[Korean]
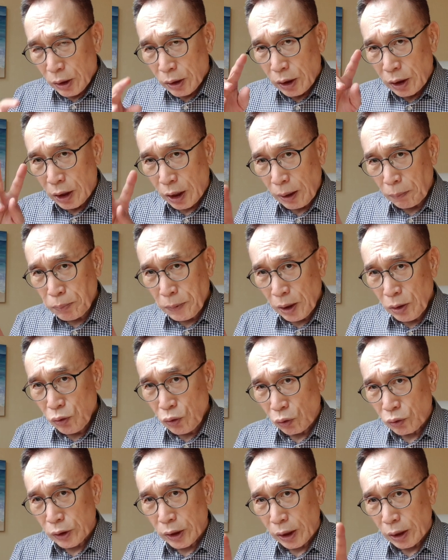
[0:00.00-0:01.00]
결합된
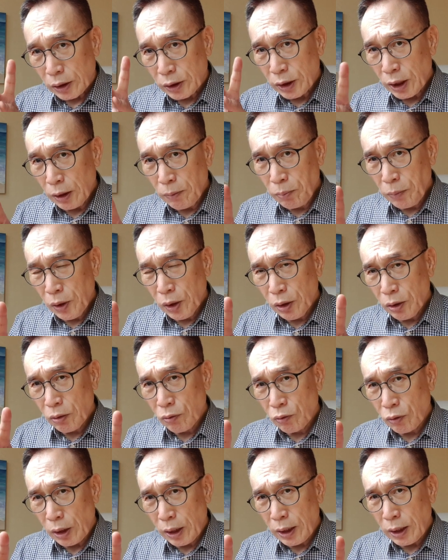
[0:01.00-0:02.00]
존재,
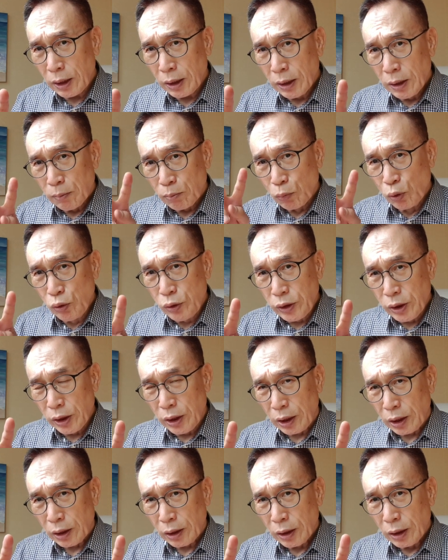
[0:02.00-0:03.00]
생명과
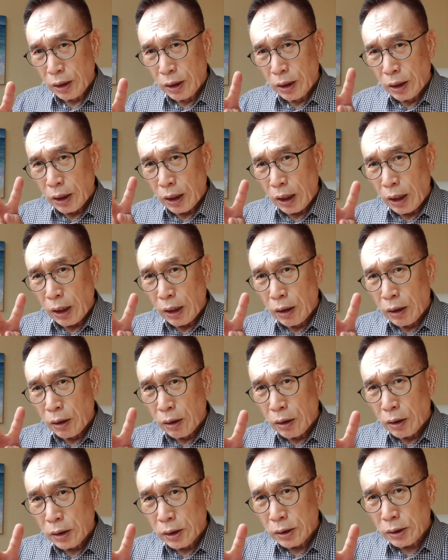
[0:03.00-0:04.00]
물질이
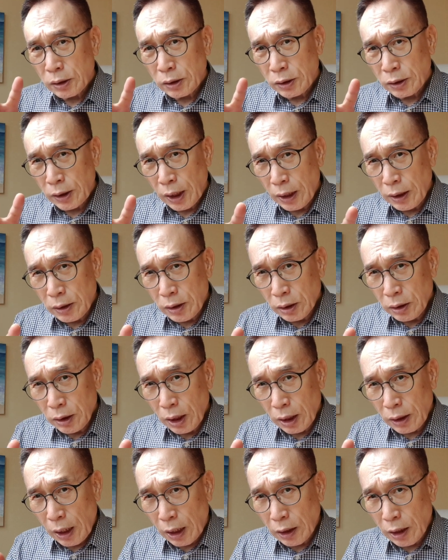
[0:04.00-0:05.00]

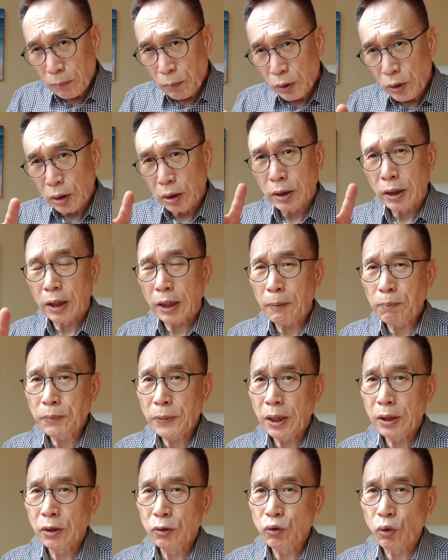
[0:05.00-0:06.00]
생성의 단계부터
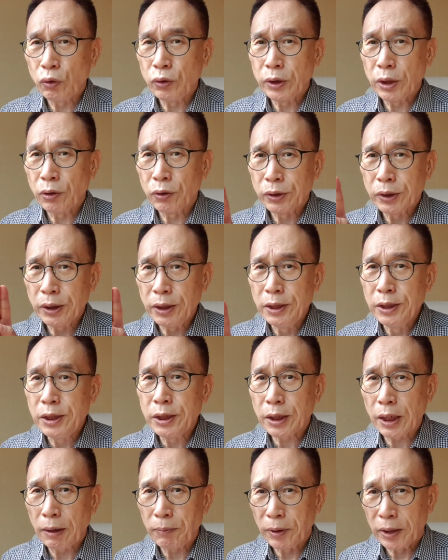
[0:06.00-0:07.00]
결합되는 존재로서
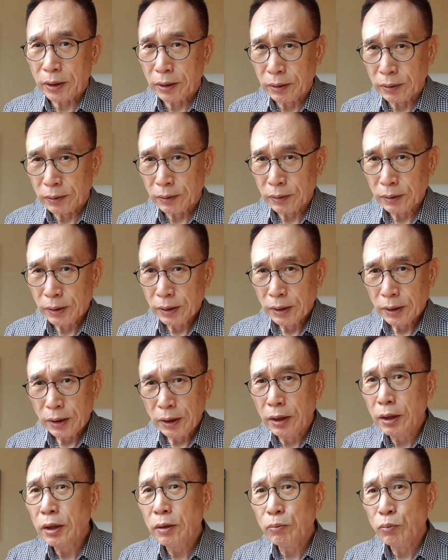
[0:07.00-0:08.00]
인식하면
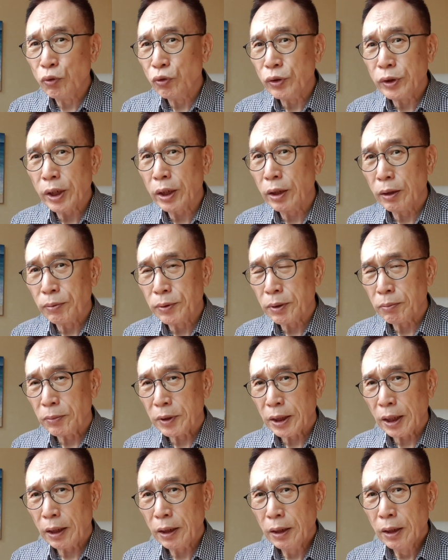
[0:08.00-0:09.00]
이거는 문제가 없습니다.